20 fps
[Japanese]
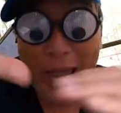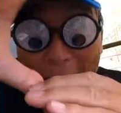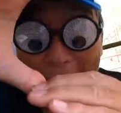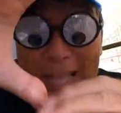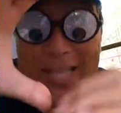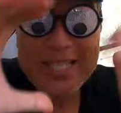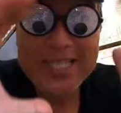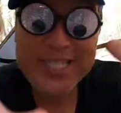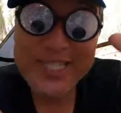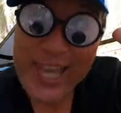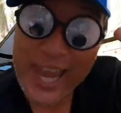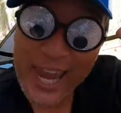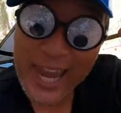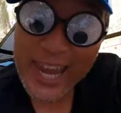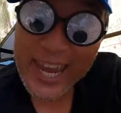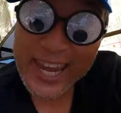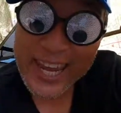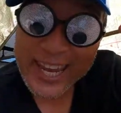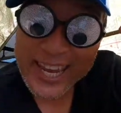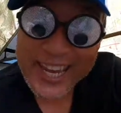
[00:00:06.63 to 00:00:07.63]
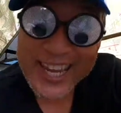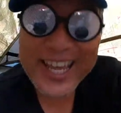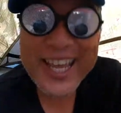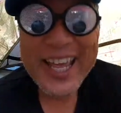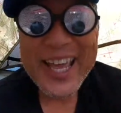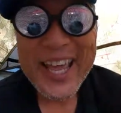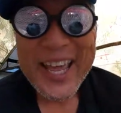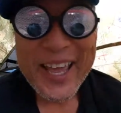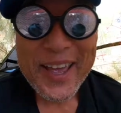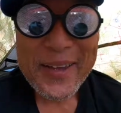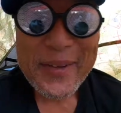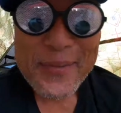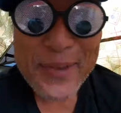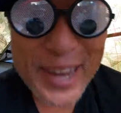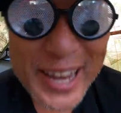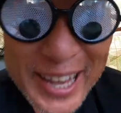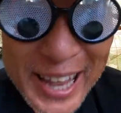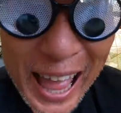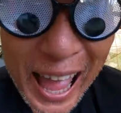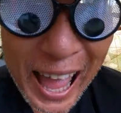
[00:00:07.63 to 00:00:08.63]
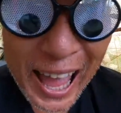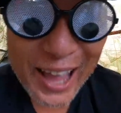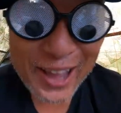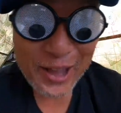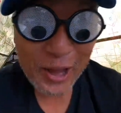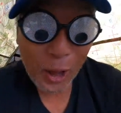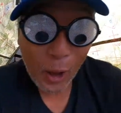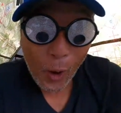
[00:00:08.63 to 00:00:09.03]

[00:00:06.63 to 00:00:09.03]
S J みんな、